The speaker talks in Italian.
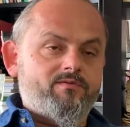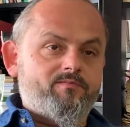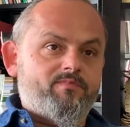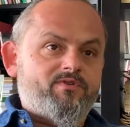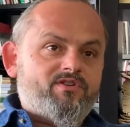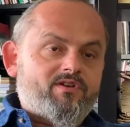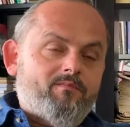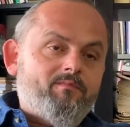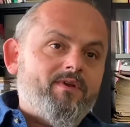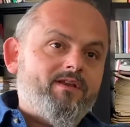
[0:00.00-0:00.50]

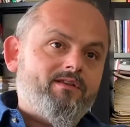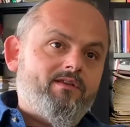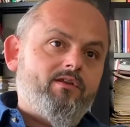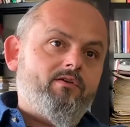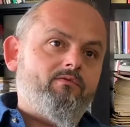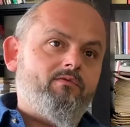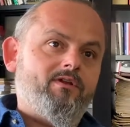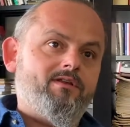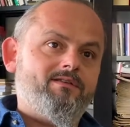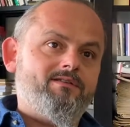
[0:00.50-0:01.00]
specialmente
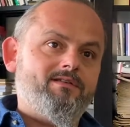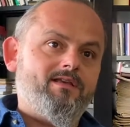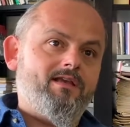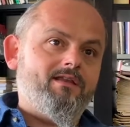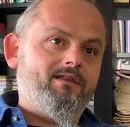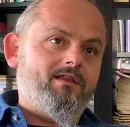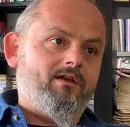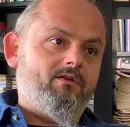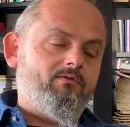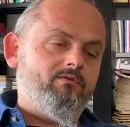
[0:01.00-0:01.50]
in
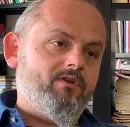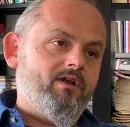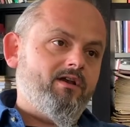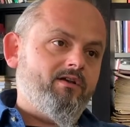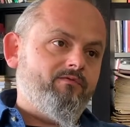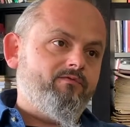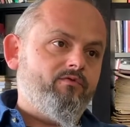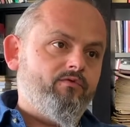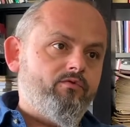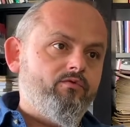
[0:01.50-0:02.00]
un'azienda, a non
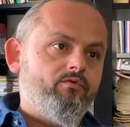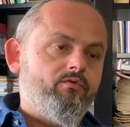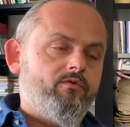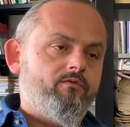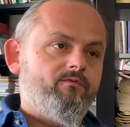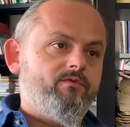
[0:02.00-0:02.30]
dare futuro,